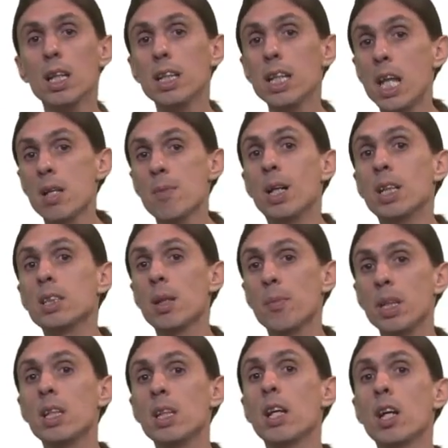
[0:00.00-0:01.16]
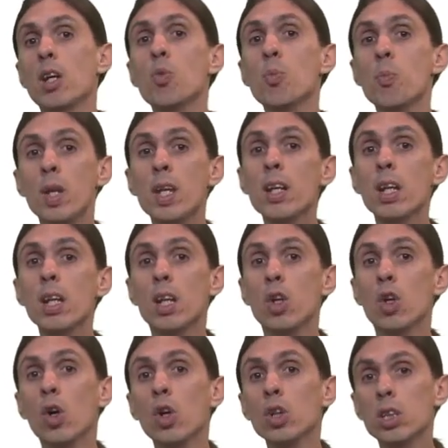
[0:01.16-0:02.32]
Y además también tiene que cumplir
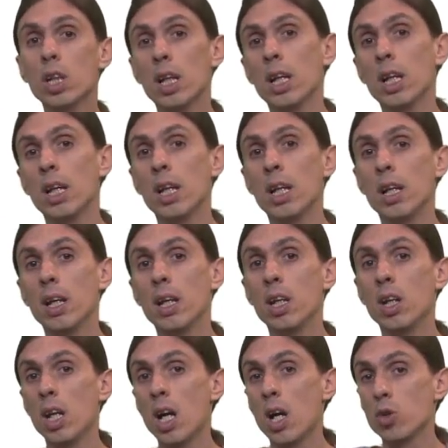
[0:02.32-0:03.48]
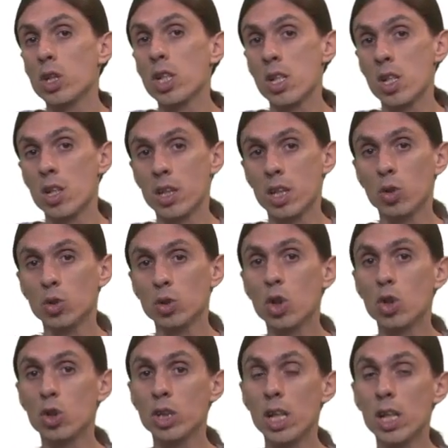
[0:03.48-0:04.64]
eh, las condiciones de
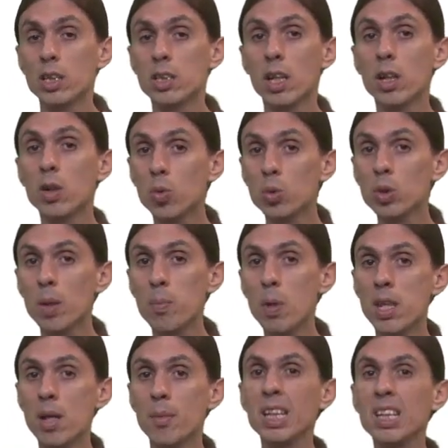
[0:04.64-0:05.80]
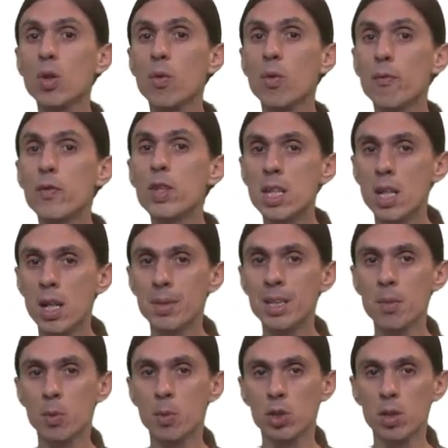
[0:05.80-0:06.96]
contorno. Tiene que ser un desplazamiento
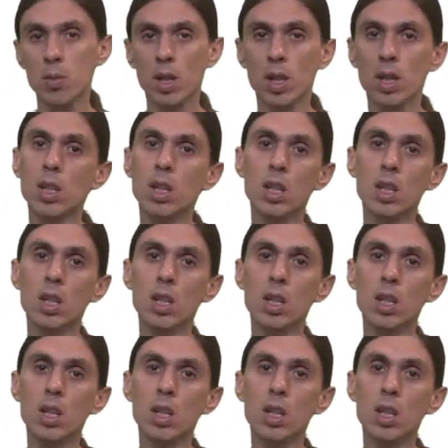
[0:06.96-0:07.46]
físicamente posible.